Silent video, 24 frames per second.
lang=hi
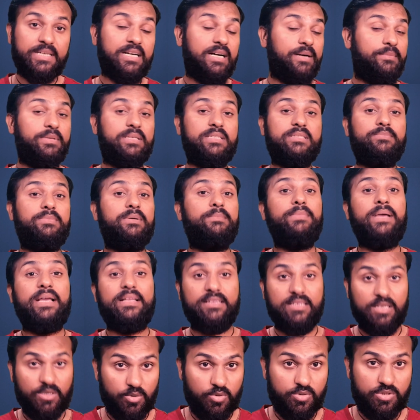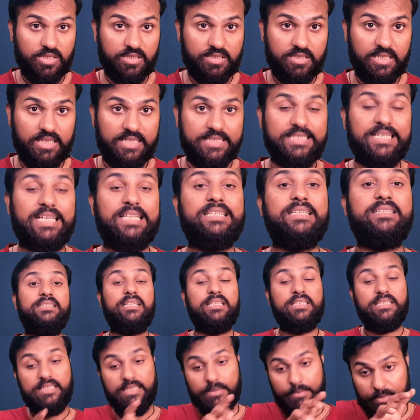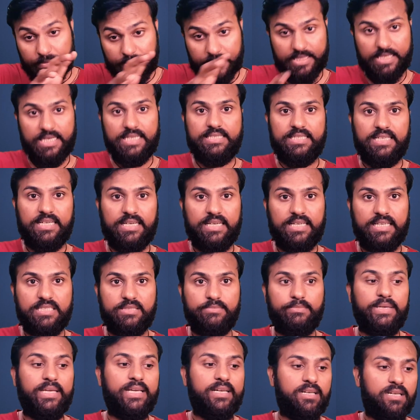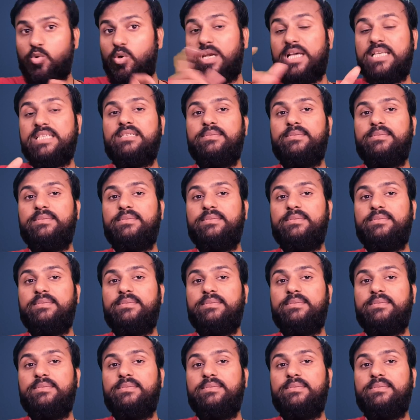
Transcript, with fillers: काफ़ी इस पर बेहतर हो सकता है साथ के साथ ये भी बताई जा रही है इसमें एक सोलह